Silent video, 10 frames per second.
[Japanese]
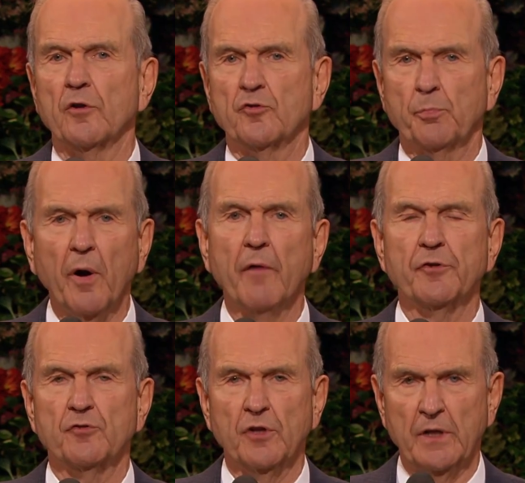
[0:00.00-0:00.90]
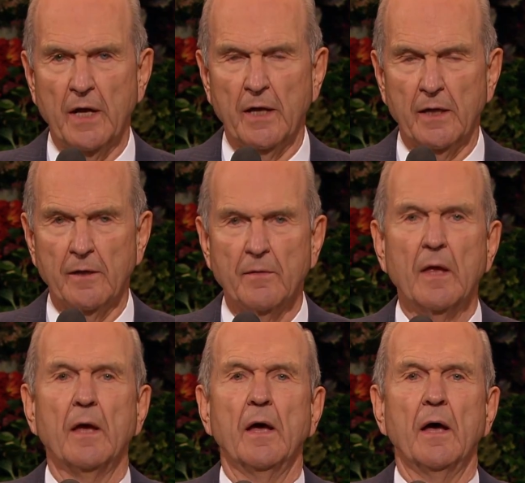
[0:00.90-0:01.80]
ドン・ B・ ヒンクレ大官長は
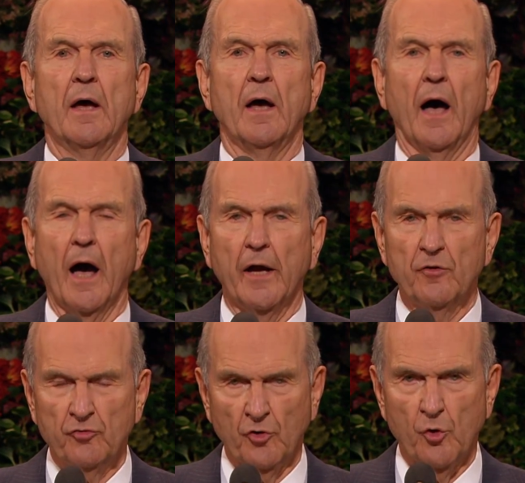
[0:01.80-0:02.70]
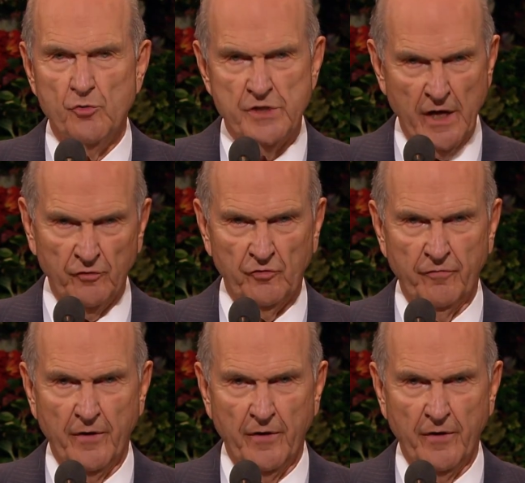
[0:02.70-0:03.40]
今日の神の預言者です。